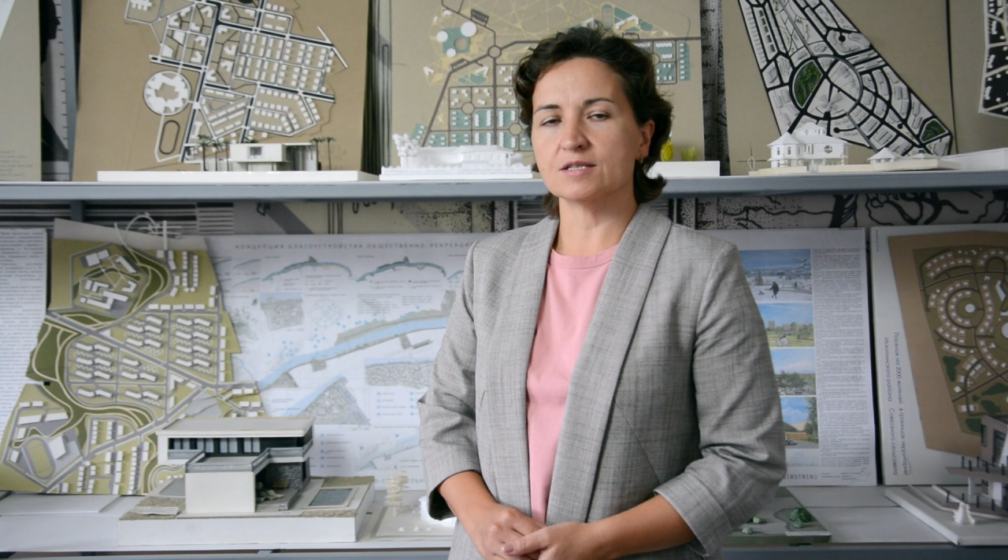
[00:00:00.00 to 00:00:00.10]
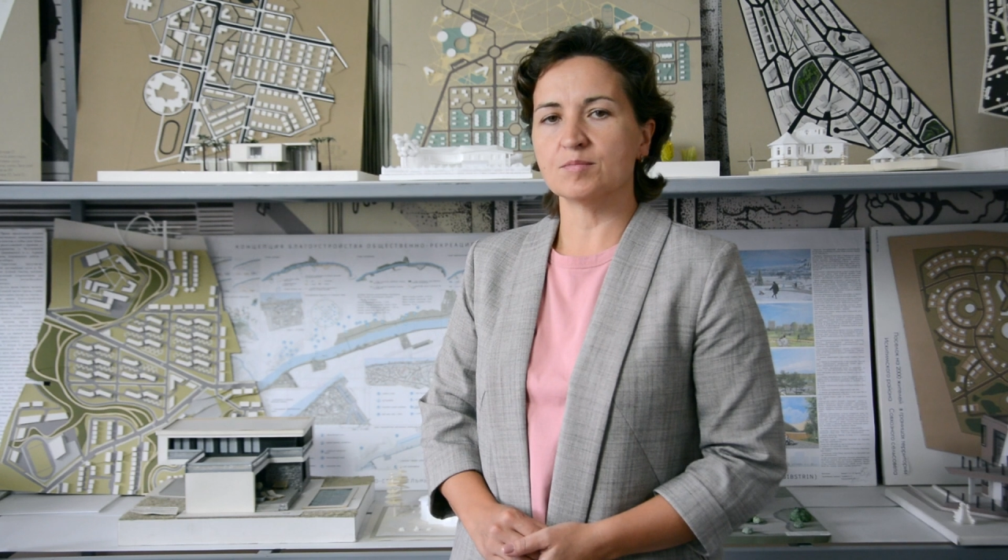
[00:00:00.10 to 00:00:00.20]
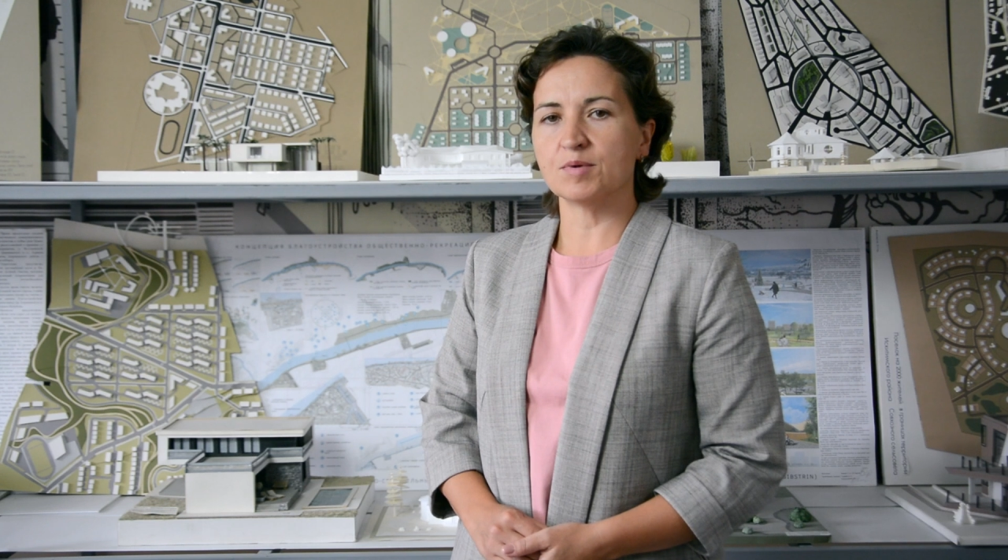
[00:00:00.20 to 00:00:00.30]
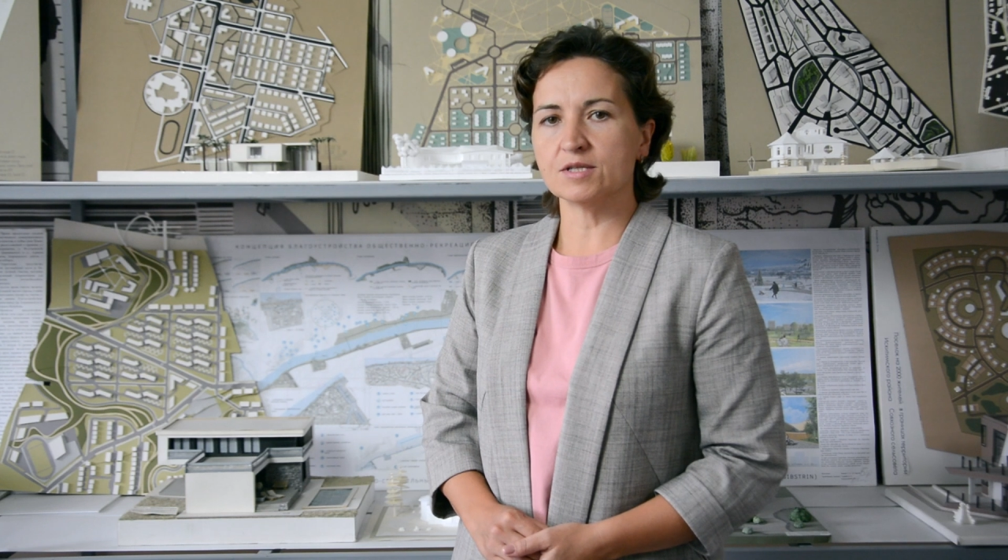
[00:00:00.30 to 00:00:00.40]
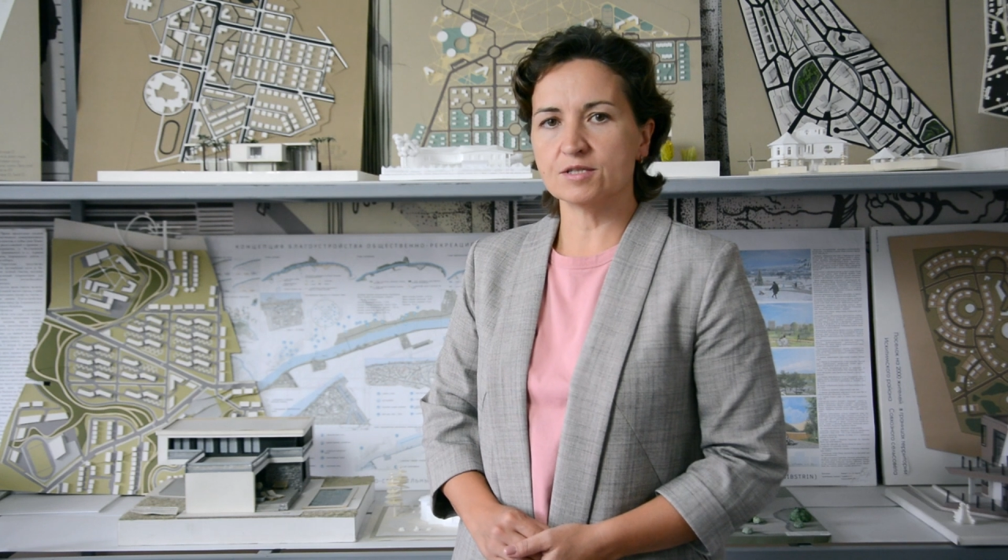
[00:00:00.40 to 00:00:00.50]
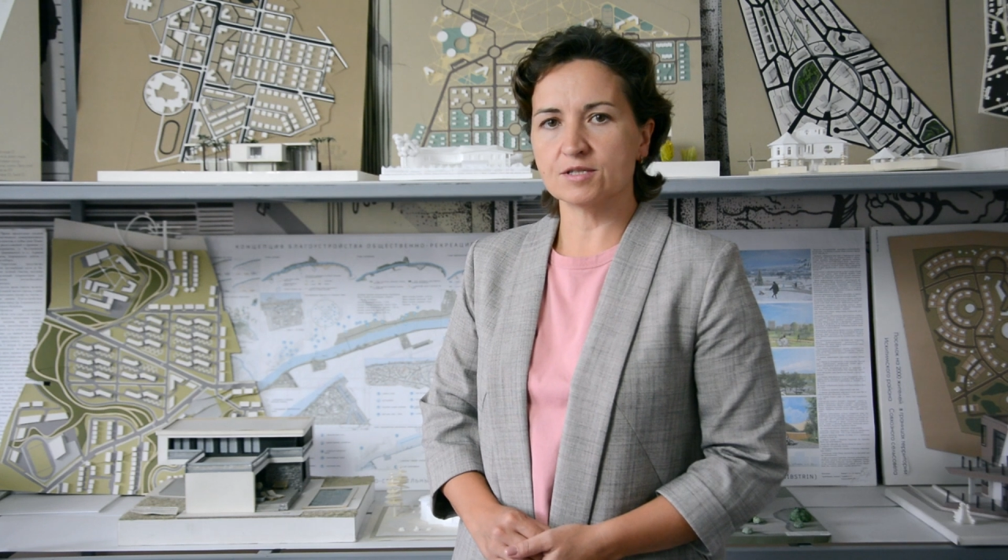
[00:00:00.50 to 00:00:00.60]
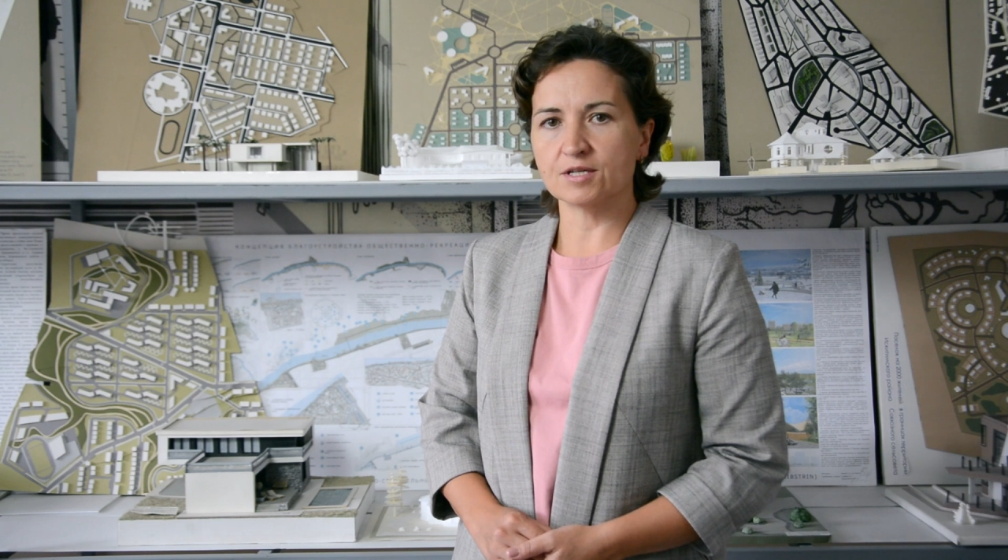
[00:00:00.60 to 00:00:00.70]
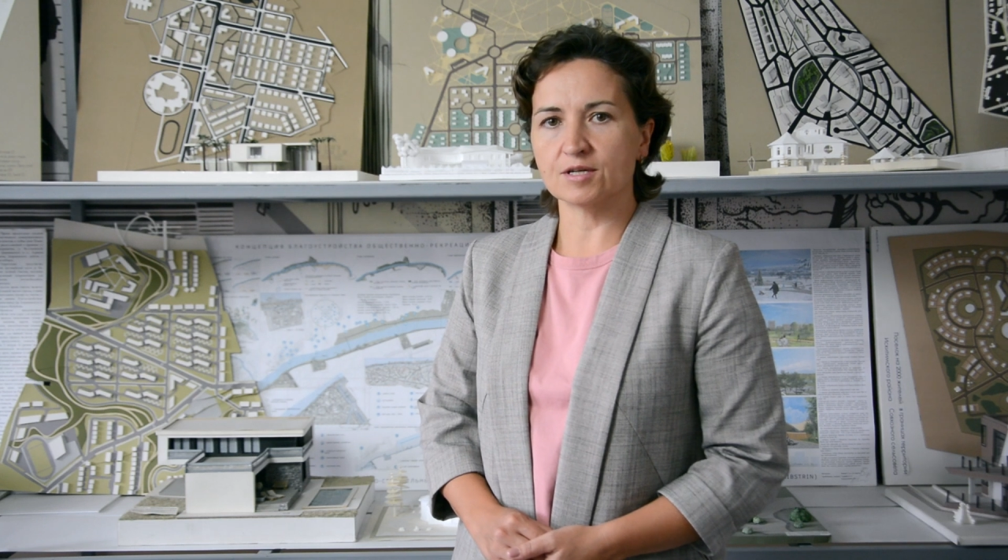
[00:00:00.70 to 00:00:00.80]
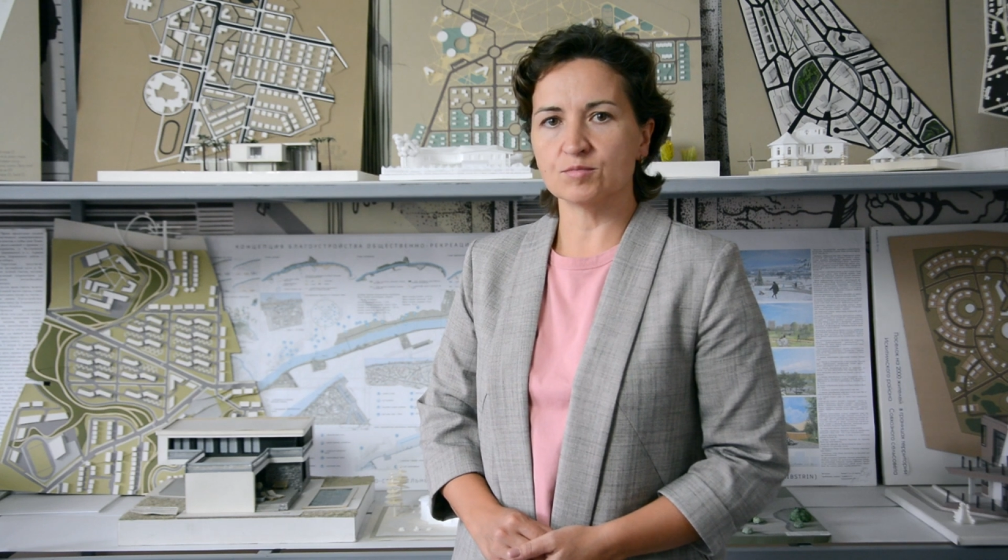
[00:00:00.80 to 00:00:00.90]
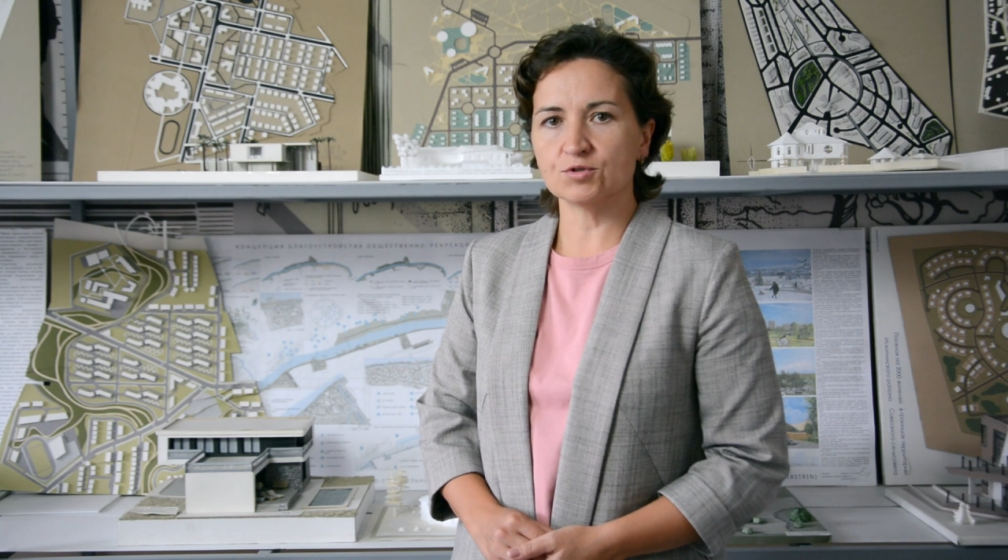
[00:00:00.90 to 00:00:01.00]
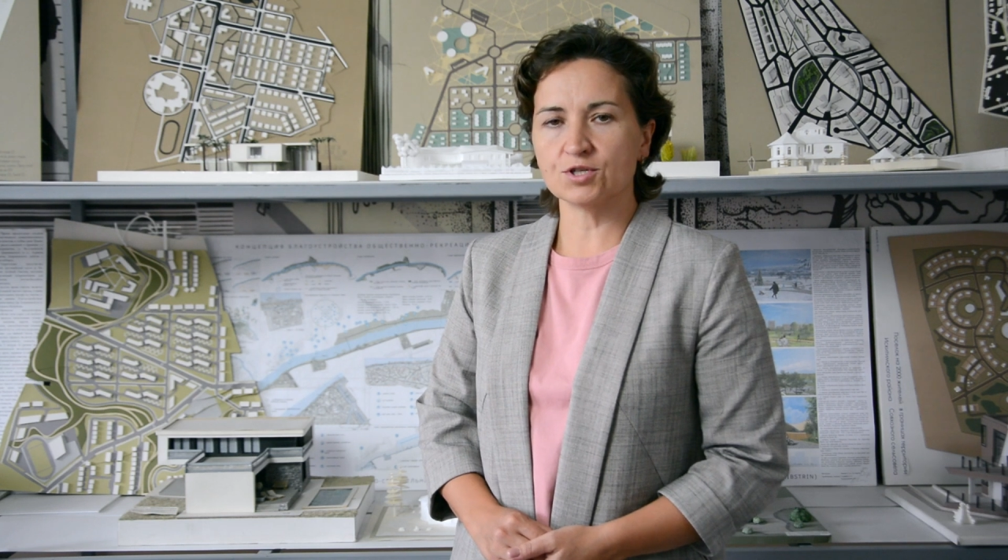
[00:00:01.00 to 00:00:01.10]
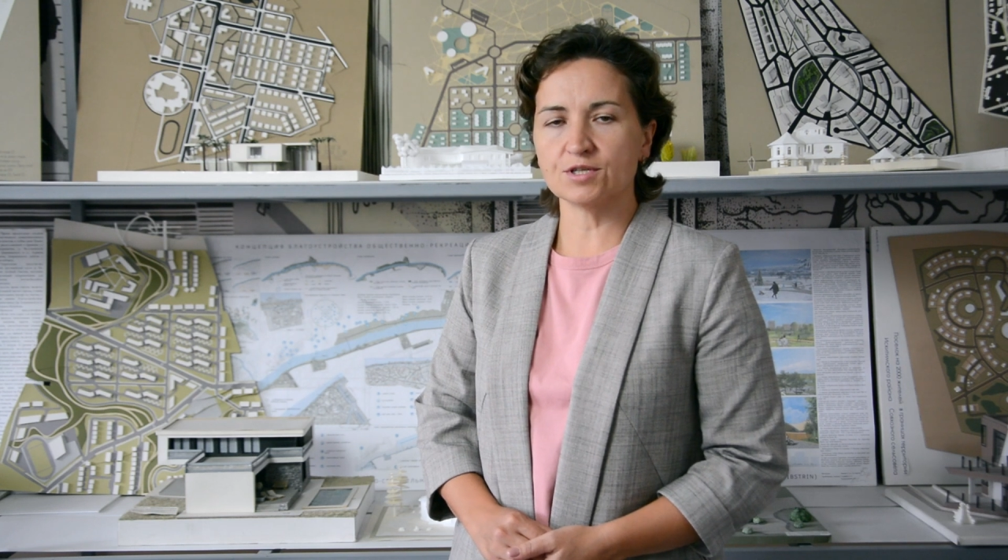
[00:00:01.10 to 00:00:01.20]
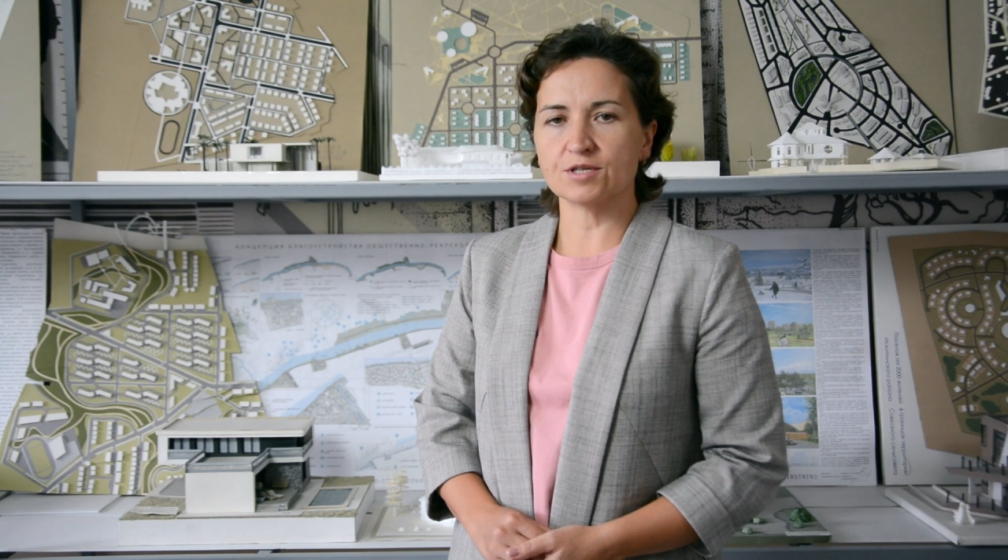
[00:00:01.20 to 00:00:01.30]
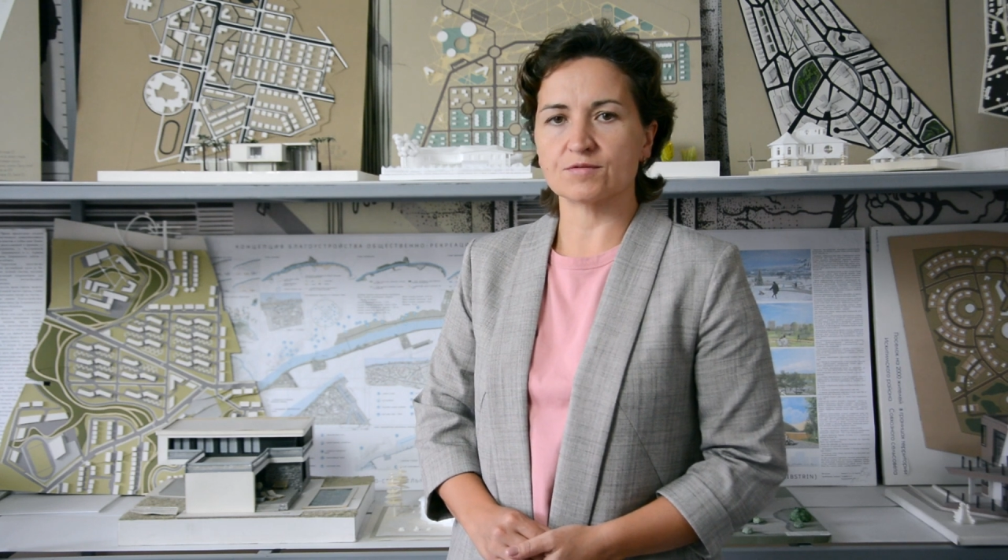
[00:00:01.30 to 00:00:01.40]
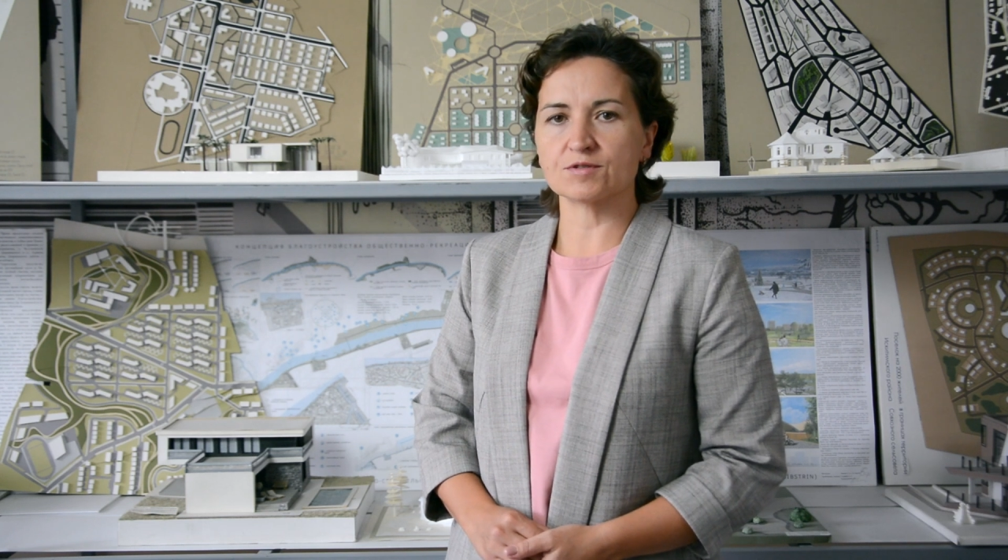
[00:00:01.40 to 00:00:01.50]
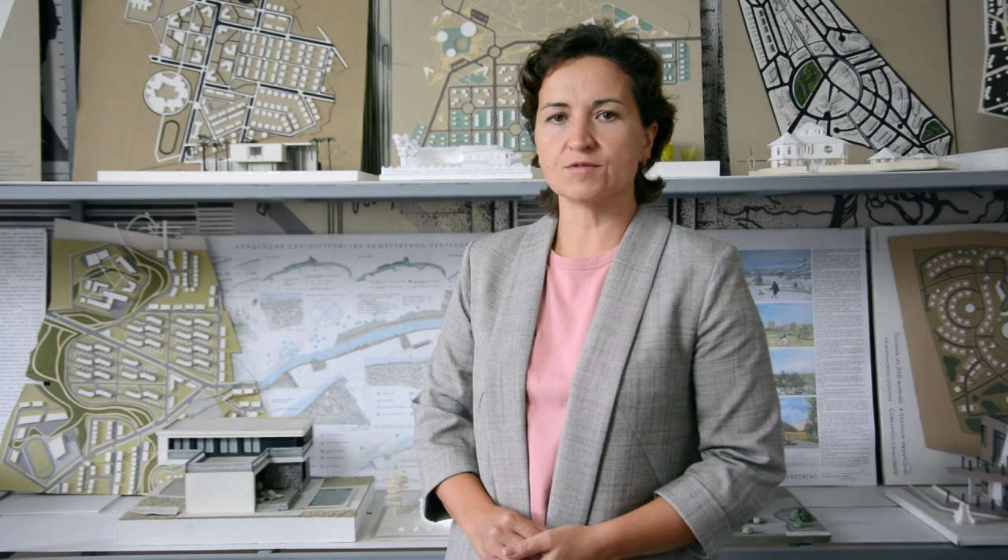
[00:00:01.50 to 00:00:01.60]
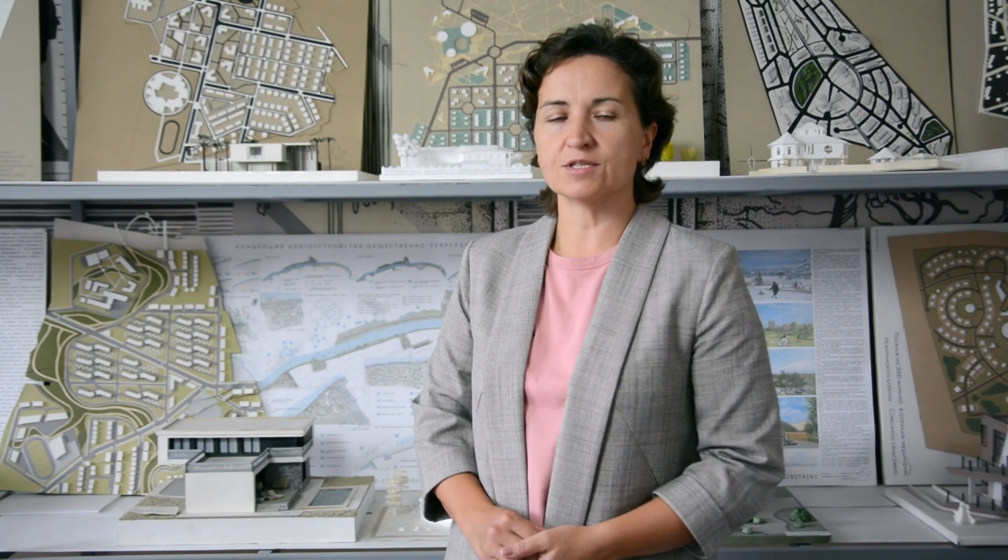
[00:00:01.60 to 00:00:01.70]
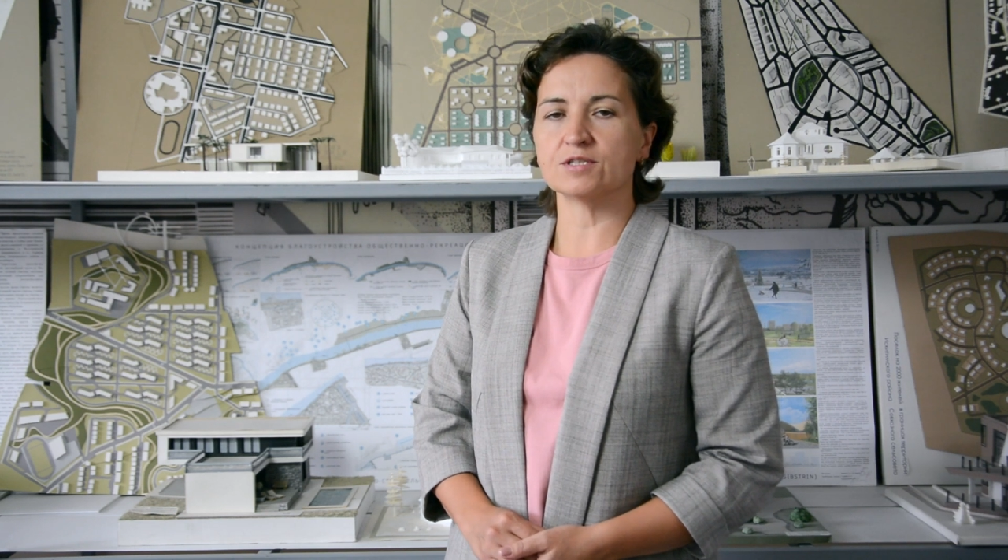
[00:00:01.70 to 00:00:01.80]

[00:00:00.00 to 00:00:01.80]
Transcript: дополнительное обучение в сфере